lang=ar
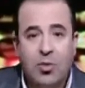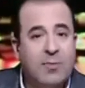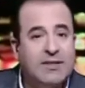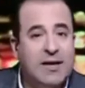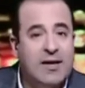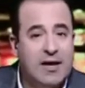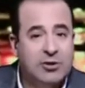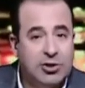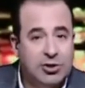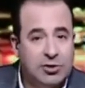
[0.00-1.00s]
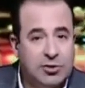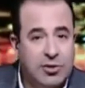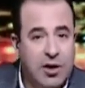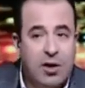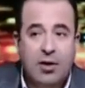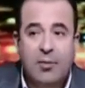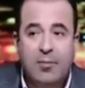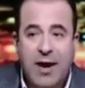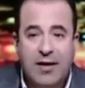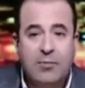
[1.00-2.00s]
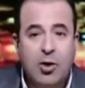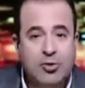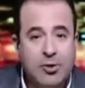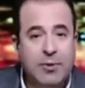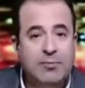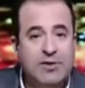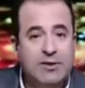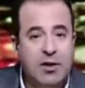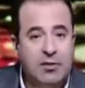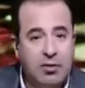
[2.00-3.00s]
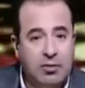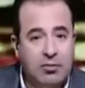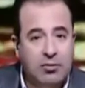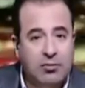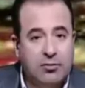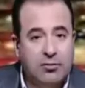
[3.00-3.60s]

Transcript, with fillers: هو ما استناش بعد ما أصيبت بالسرطان